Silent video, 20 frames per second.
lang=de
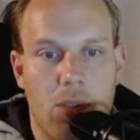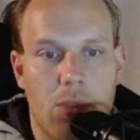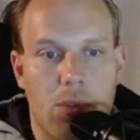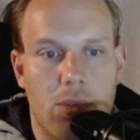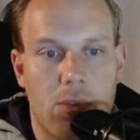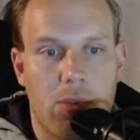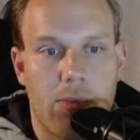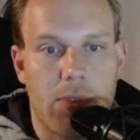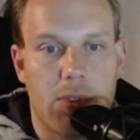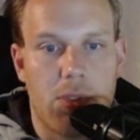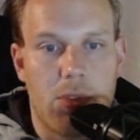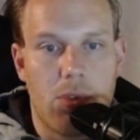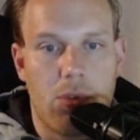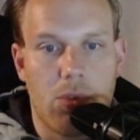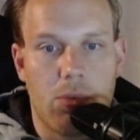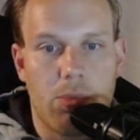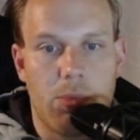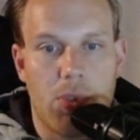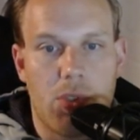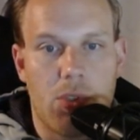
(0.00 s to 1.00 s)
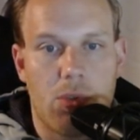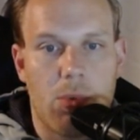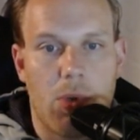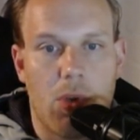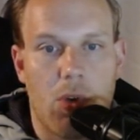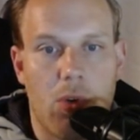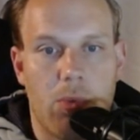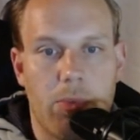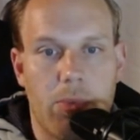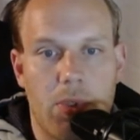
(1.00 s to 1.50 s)
Sowas juckt mich
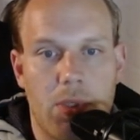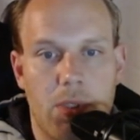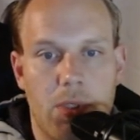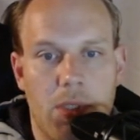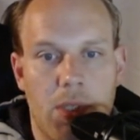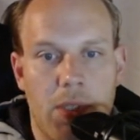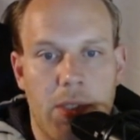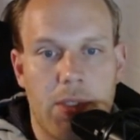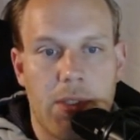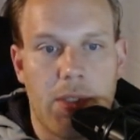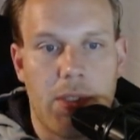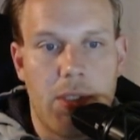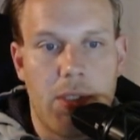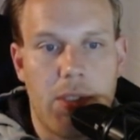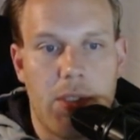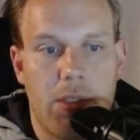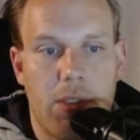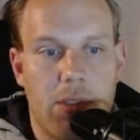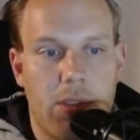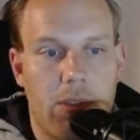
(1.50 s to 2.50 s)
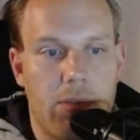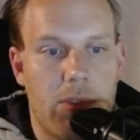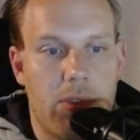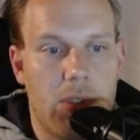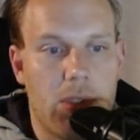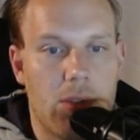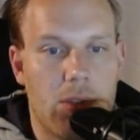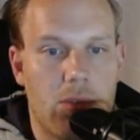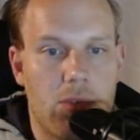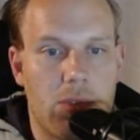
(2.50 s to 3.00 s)
überhaupt nicht. Die Linien, die wir
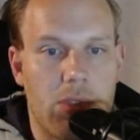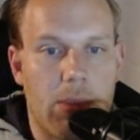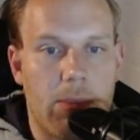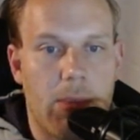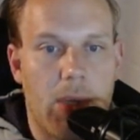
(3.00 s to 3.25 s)
hier zusammen